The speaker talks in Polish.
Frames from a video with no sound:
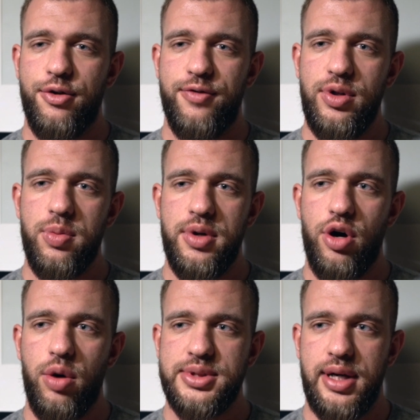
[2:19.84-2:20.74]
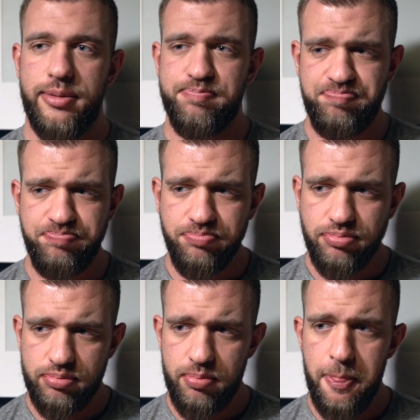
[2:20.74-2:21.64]
według mnie opcja
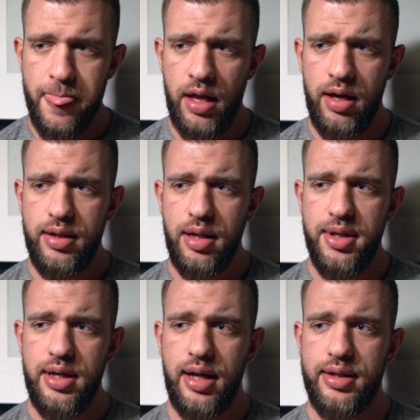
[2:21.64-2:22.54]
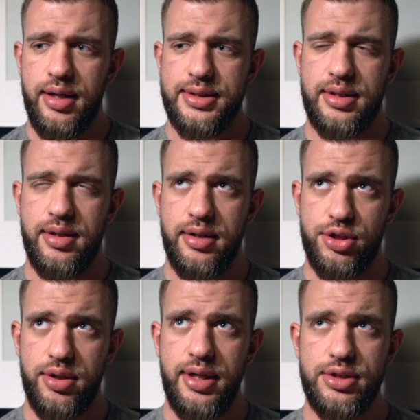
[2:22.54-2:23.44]
na minikata jest,
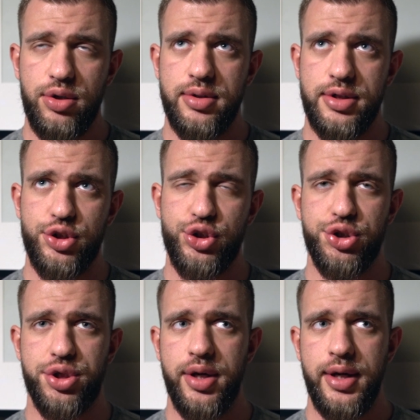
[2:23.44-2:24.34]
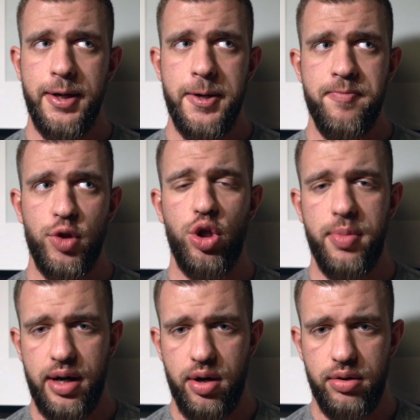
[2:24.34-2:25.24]
znaczy jest to coś
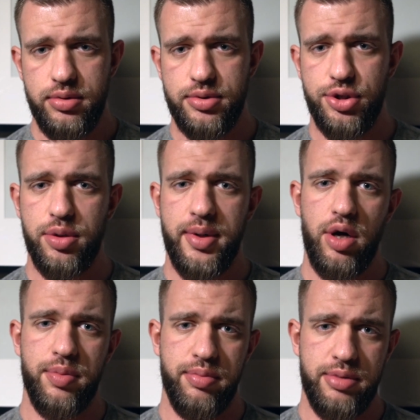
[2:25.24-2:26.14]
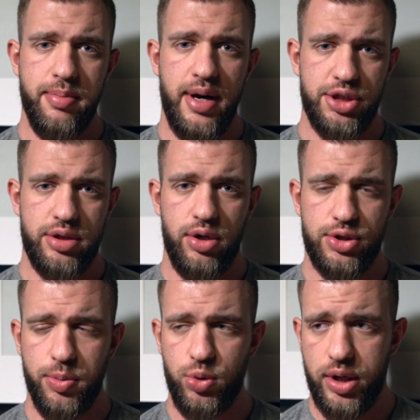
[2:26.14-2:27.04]
dobrego, coś dobrego, tym bardziej dla
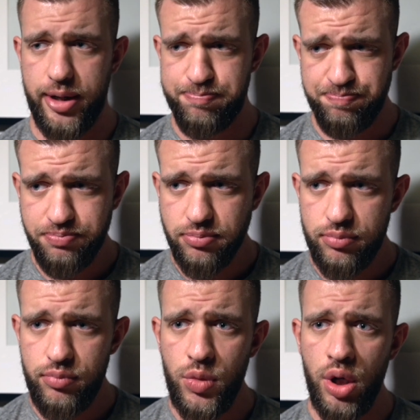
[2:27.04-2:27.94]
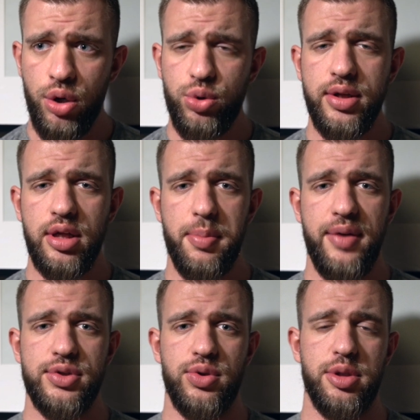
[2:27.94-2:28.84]
osób, które, które tak
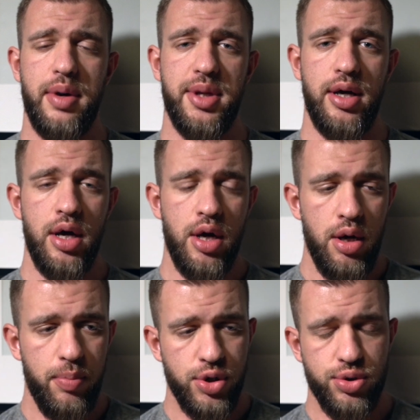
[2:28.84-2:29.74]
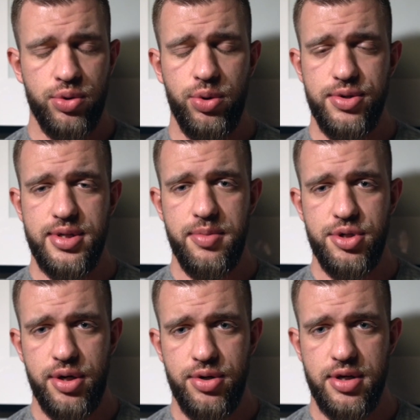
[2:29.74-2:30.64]
naprawdę są osobami początkującymi,
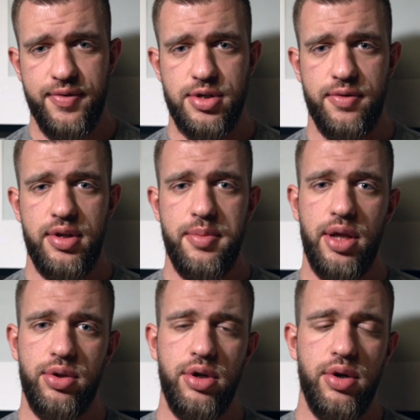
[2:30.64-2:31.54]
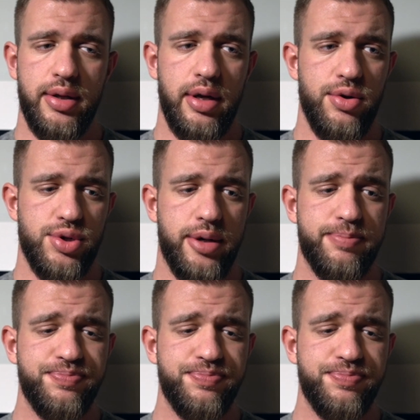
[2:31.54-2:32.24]
średnio zaawansowanymi, a to tylko dlatego, że